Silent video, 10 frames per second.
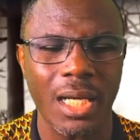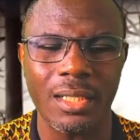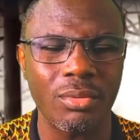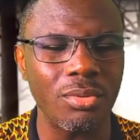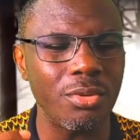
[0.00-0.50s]

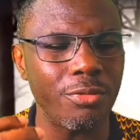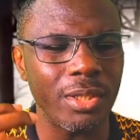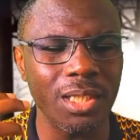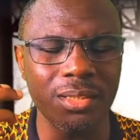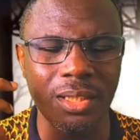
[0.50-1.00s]
arrêtons de
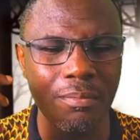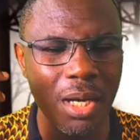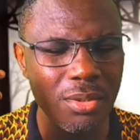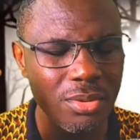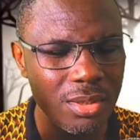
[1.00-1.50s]
faire des
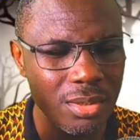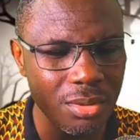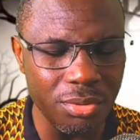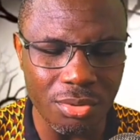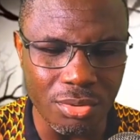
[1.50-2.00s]
débats
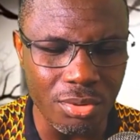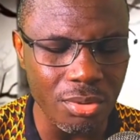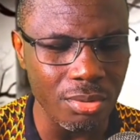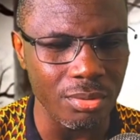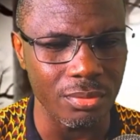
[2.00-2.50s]
inutiles sur
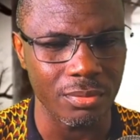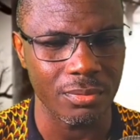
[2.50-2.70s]
Dieu.